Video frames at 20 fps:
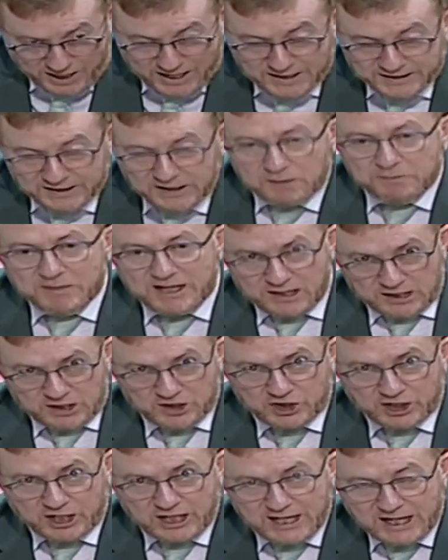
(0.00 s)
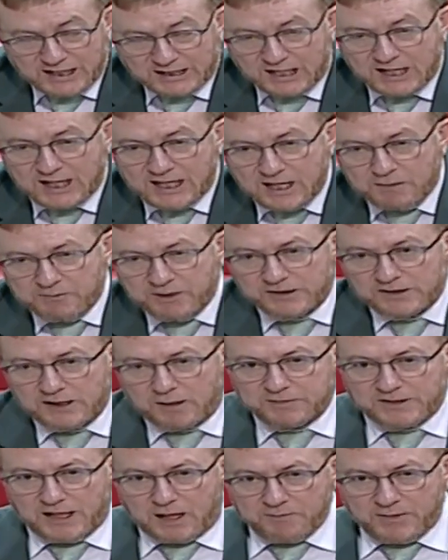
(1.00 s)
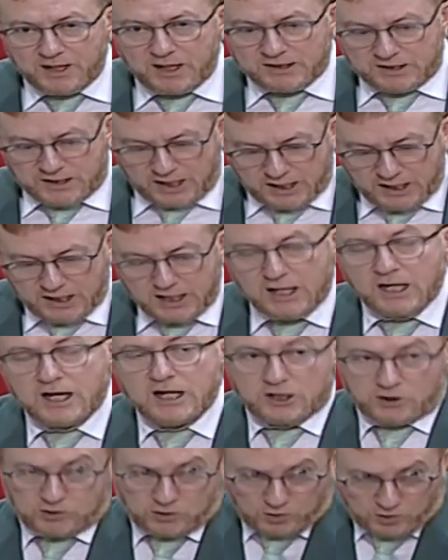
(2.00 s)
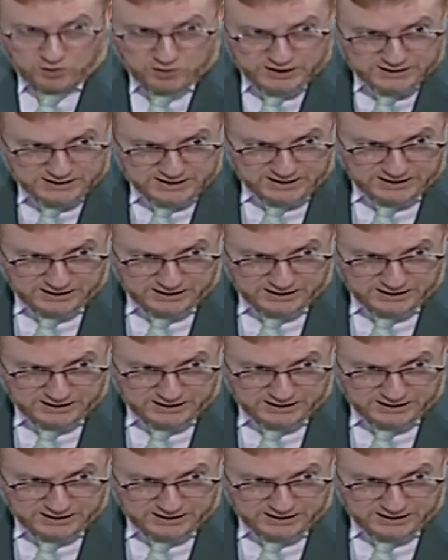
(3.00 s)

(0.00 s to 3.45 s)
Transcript: عديد من الاشكالات اللي هي مرتبطه بالتاهيل للدخول الى